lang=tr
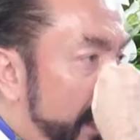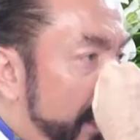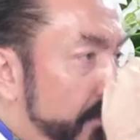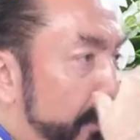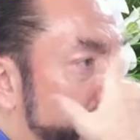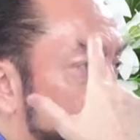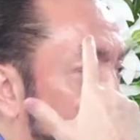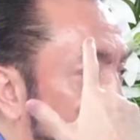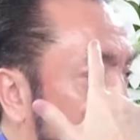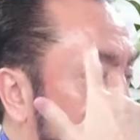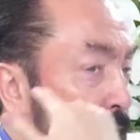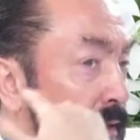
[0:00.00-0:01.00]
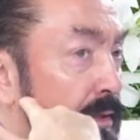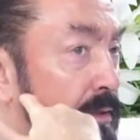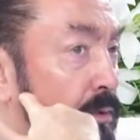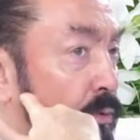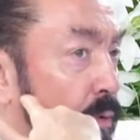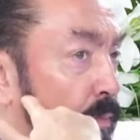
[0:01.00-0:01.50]
mahrem, en gizli
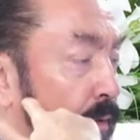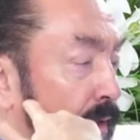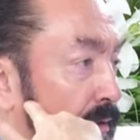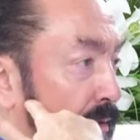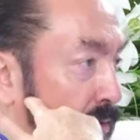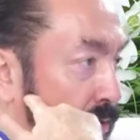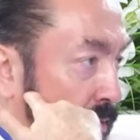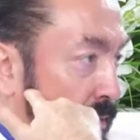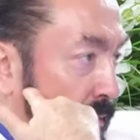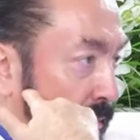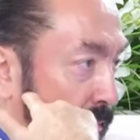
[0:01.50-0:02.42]
toplantının içinde.